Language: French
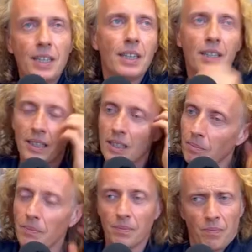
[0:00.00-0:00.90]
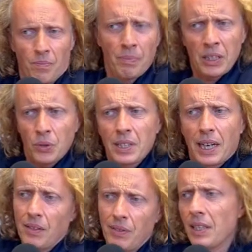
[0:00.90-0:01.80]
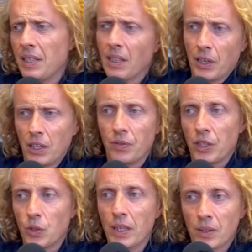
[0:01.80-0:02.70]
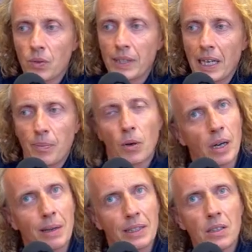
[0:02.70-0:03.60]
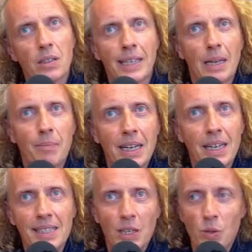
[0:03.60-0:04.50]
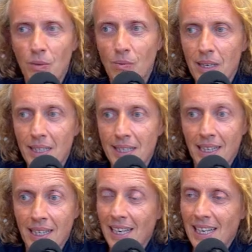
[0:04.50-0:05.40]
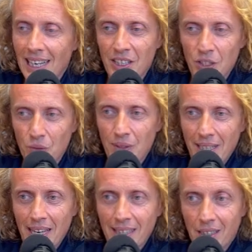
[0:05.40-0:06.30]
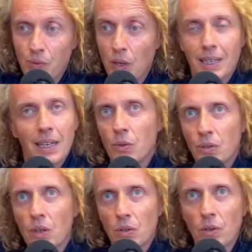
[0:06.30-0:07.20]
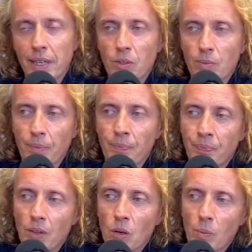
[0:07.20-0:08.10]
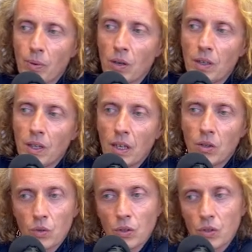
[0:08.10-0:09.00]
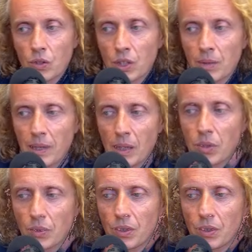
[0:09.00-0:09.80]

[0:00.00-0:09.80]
sur les planches un tout petit peu différent et, on produit cet effort supplémentaire et on a cet engagement euh, parce qu'il nous maintient en vie, en quelque sorte.